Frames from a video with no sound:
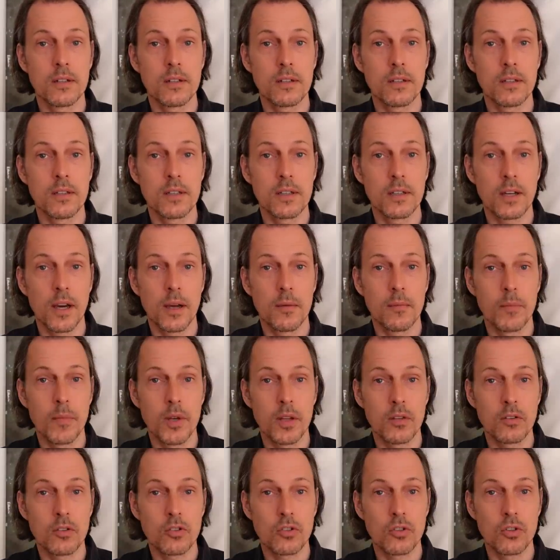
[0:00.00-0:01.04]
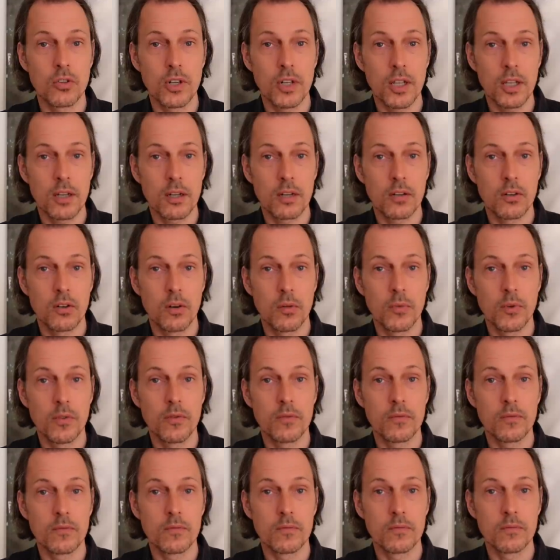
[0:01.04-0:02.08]
ich einem Menschen näher komme,
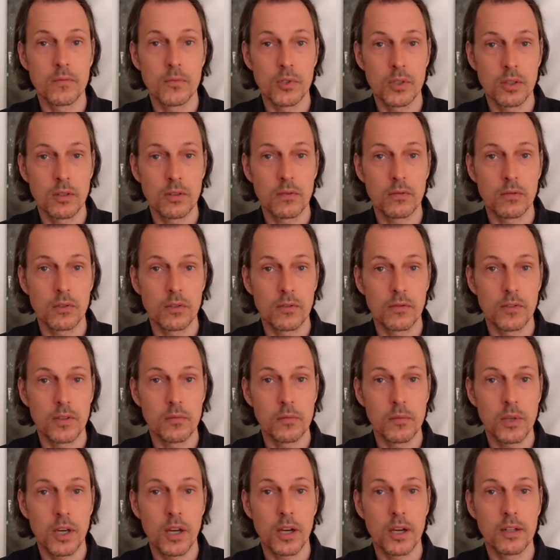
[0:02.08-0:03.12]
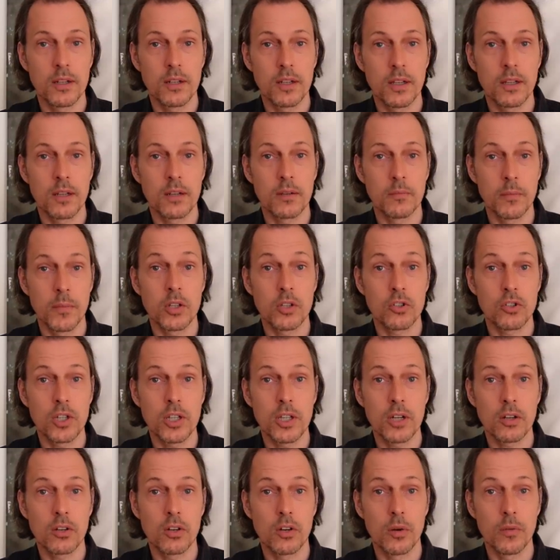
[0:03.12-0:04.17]
ja, oder wenn mir ein Mensch
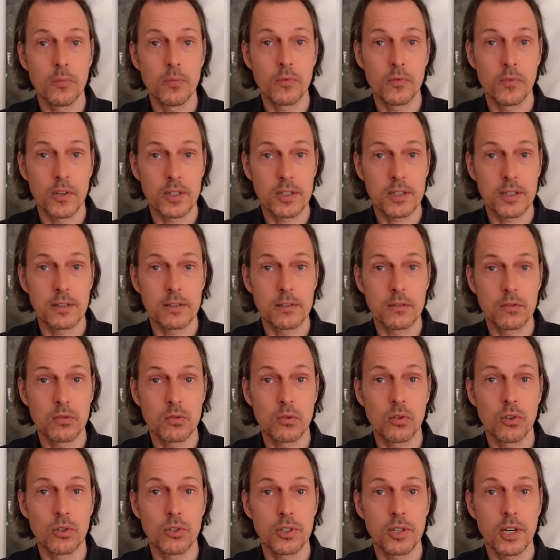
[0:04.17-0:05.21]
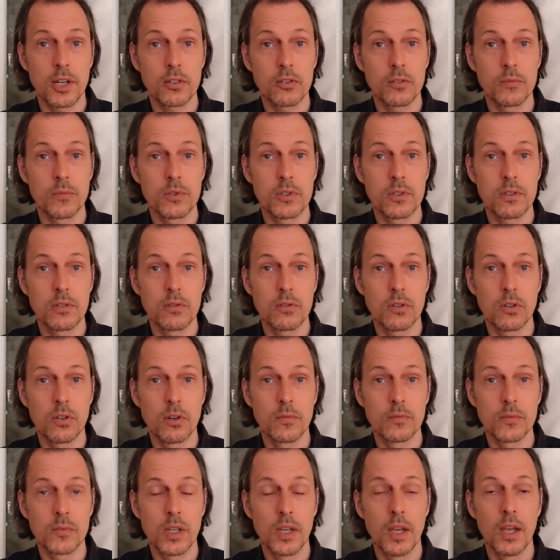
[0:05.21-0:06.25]
näher kommt, wenn es also zu Kontakt und Beziehung
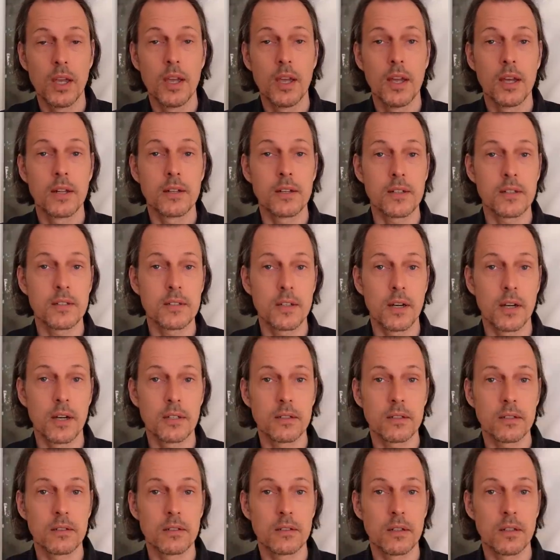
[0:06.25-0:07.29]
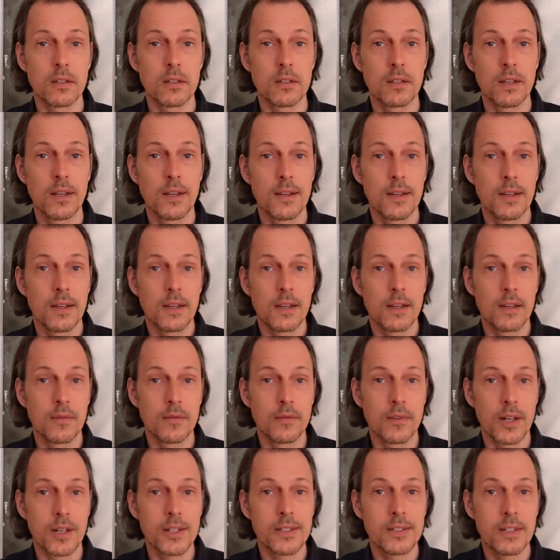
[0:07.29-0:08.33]
kommt, dass der andere dann
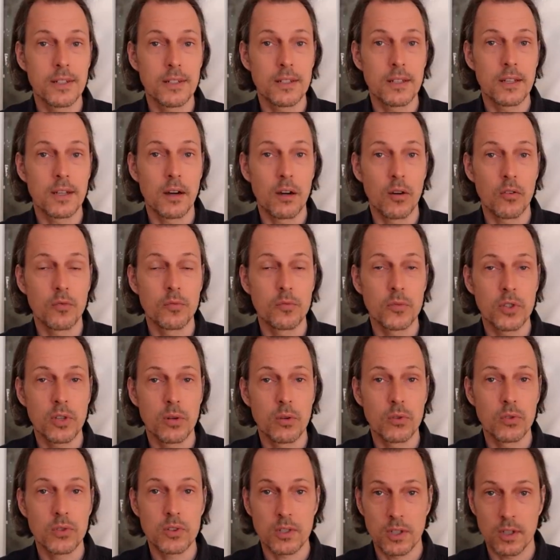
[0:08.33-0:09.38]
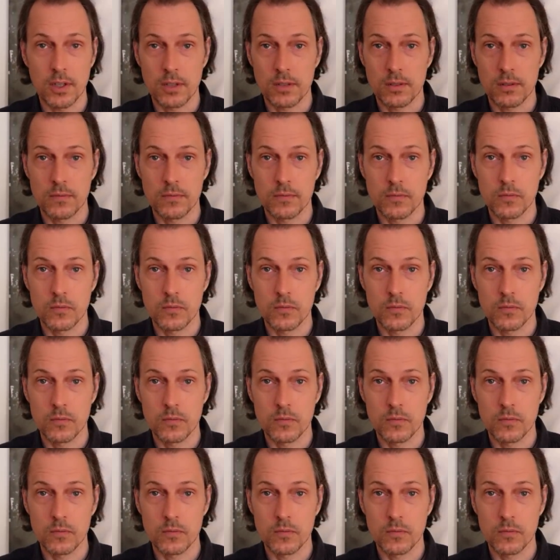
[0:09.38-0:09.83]
gewalttätig auf mich losgeht.